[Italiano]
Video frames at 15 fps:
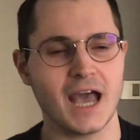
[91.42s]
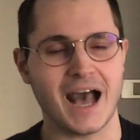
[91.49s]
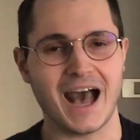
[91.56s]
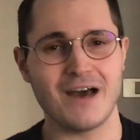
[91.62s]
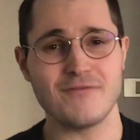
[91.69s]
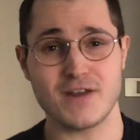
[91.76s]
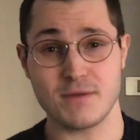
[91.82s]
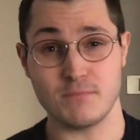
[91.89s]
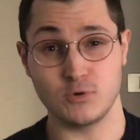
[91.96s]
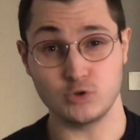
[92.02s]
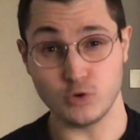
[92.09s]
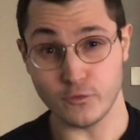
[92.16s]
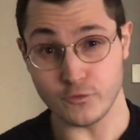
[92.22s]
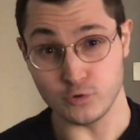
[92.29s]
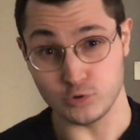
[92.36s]
Avremmo
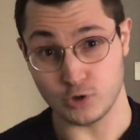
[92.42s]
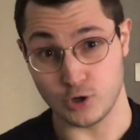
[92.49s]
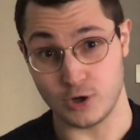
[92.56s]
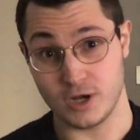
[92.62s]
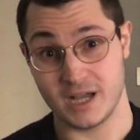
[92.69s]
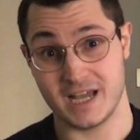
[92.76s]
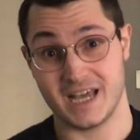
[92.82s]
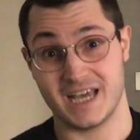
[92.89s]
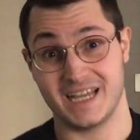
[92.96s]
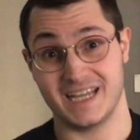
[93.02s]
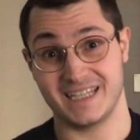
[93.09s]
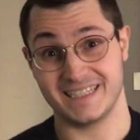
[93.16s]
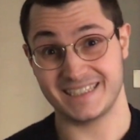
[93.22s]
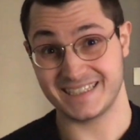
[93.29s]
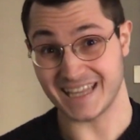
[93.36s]
dovuto
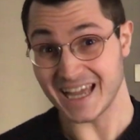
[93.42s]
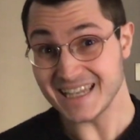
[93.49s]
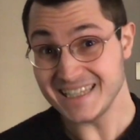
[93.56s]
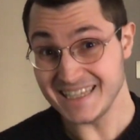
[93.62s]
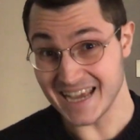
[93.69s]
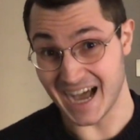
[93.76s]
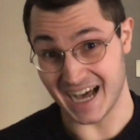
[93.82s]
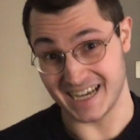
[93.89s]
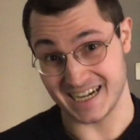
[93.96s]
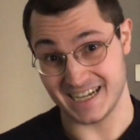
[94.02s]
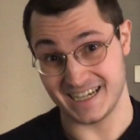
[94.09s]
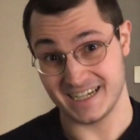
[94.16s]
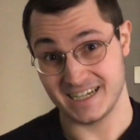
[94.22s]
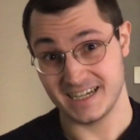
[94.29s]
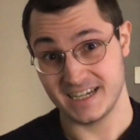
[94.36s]

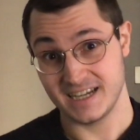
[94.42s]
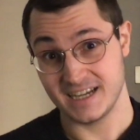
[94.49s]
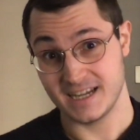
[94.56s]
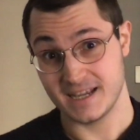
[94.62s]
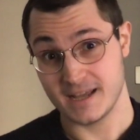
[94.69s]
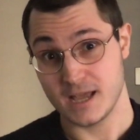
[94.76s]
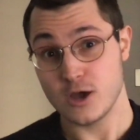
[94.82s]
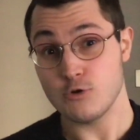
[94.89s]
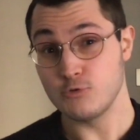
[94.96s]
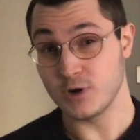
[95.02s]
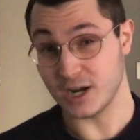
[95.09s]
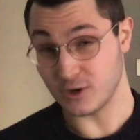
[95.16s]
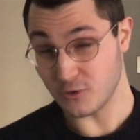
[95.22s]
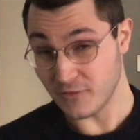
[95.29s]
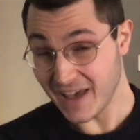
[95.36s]
tagliare
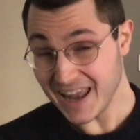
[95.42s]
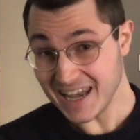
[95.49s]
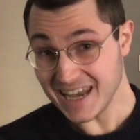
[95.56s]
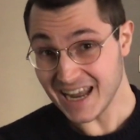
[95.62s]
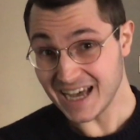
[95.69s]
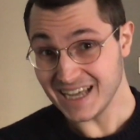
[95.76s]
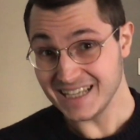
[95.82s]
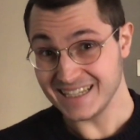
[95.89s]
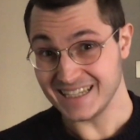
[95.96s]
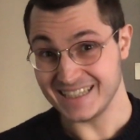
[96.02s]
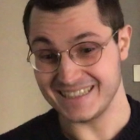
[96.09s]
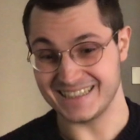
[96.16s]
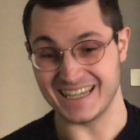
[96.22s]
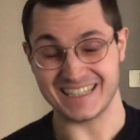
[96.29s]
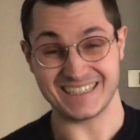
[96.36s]
una novella
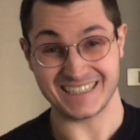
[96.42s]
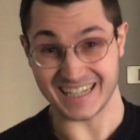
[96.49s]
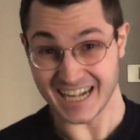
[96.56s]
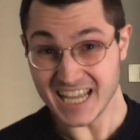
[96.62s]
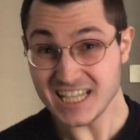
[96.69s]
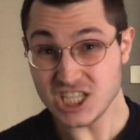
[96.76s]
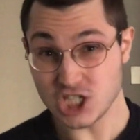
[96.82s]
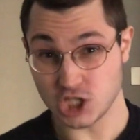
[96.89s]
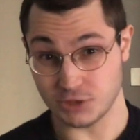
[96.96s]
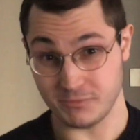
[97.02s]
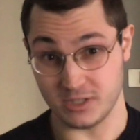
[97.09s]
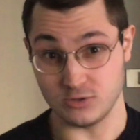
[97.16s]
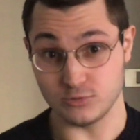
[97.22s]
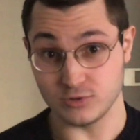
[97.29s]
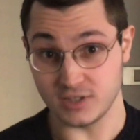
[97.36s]
da 13
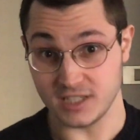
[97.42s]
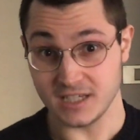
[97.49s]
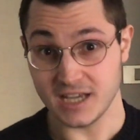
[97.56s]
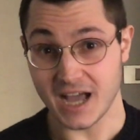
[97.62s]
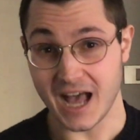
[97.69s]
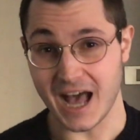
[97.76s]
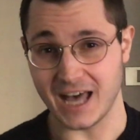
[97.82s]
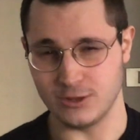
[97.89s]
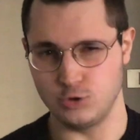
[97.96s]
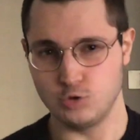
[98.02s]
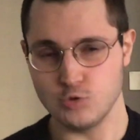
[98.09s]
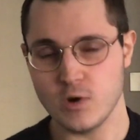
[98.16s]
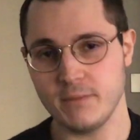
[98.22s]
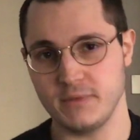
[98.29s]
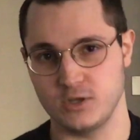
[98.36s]
minuti a
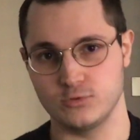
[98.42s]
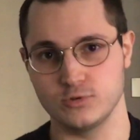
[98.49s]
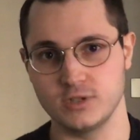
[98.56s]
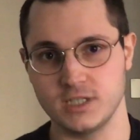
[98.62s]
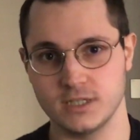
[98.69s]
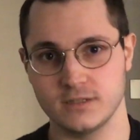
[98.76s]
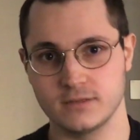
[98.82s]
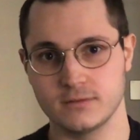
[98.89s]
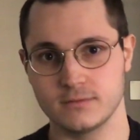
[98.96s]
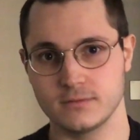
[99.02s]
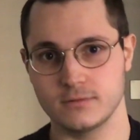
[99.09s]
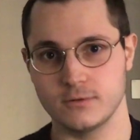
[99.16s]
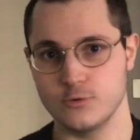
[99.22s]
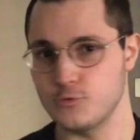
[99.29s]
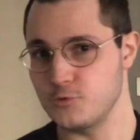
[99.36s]
2 minuti.
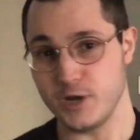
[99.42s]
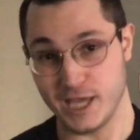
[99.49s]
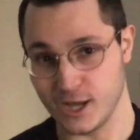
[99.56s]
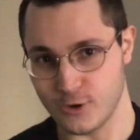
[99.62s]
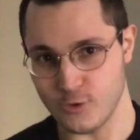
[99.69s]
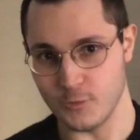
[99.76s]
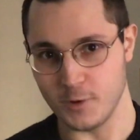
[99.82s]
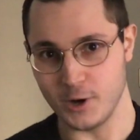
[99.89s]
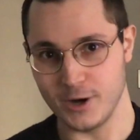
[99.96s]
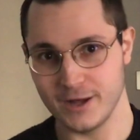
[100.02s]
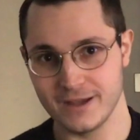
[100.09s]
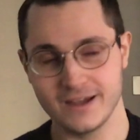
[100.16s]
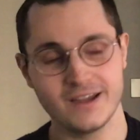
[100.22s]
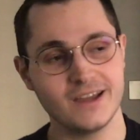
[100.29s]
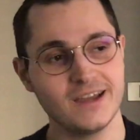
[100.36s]
Un
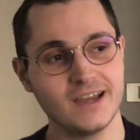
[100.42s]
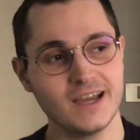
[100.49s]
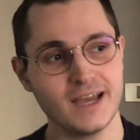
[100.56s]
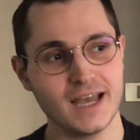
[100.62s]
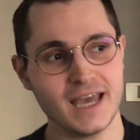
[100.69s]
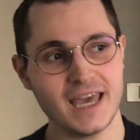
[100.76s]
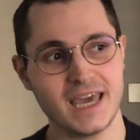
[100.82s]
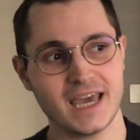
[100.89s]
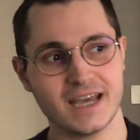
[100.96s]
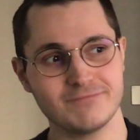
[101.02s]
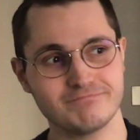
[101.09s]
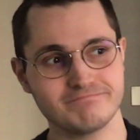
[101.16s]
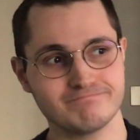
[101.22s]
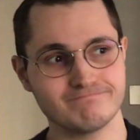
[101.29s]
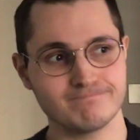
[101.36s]
incubo.
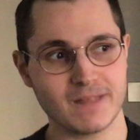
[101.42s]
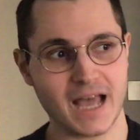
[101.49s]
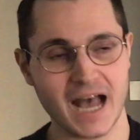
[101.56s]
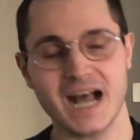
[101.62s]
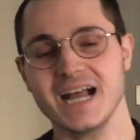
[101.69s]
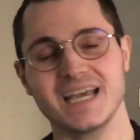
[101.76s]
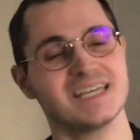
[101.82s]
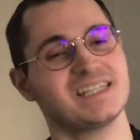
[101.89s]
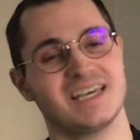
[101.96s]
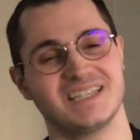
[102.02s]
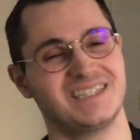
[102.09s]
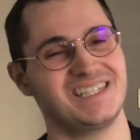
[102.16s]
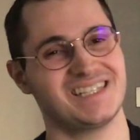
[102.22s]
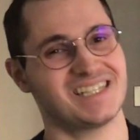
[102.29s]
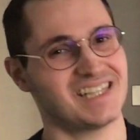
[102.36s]
E anche se a
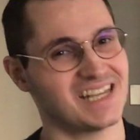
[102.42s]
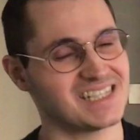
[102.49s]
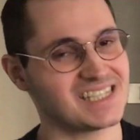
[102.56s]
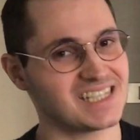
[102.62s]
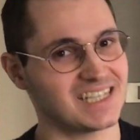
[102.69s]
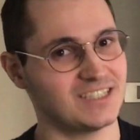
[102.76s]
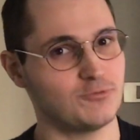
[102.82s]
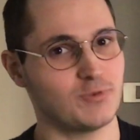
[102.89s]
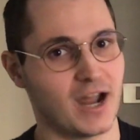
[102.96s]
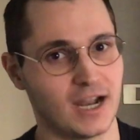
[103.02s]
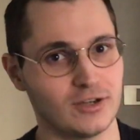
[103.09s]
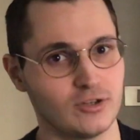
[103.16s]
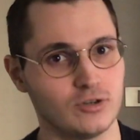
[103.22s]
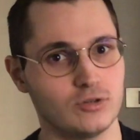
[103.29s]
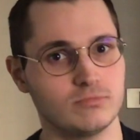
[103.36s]
distanza di un
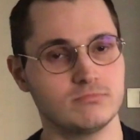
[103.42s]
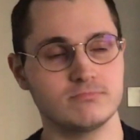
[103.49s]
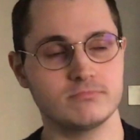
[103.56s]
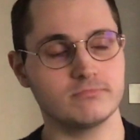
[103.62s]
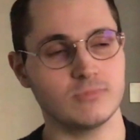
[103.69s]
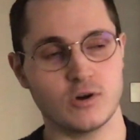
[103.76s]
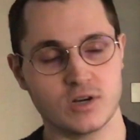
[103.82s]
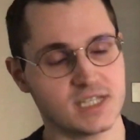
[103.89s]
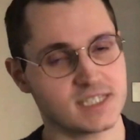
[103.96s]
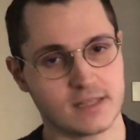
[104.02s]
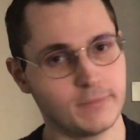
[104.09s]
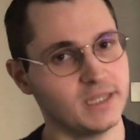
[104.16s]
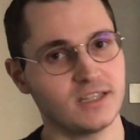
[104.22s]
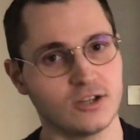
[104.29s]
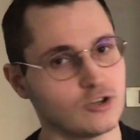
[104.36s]
anno,
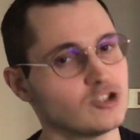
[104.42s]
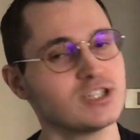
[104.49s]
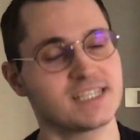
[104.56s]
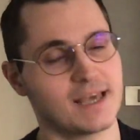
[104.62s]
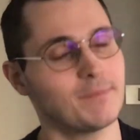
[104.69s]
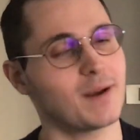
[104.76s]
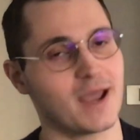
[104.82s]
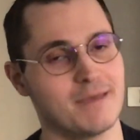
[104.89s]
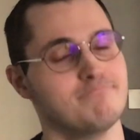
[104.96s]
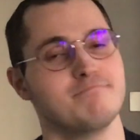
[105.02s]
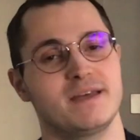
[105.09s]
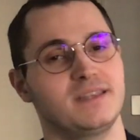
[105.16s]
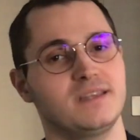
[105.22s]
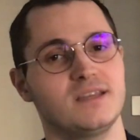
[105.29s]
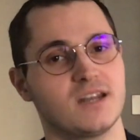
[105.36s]
onestamente non saprei
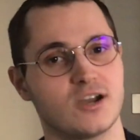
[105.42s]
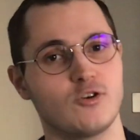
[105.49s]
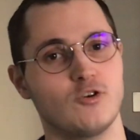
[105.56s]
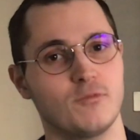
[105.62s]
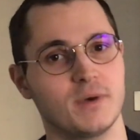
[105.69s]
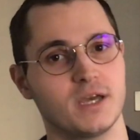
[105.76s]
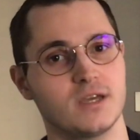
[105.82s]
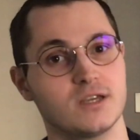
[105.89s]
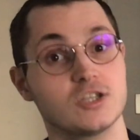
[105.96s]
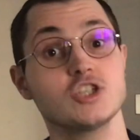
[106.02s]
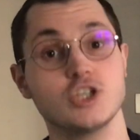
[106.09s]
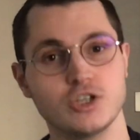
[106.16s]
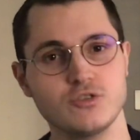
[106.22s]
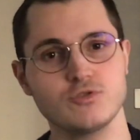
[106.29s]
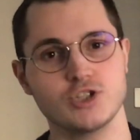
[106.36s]
ben dire come,
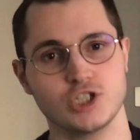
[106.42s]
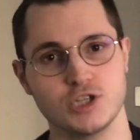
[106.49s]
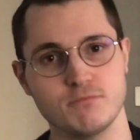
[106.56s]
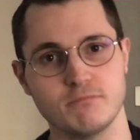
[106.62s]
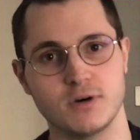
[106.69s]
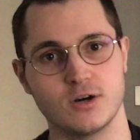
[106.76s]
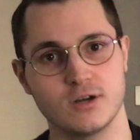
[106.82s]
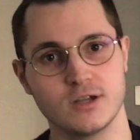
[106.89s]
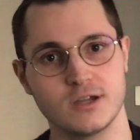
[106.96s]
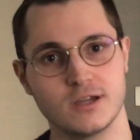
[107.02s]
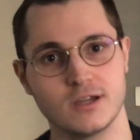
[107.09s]
ci riuscimmo.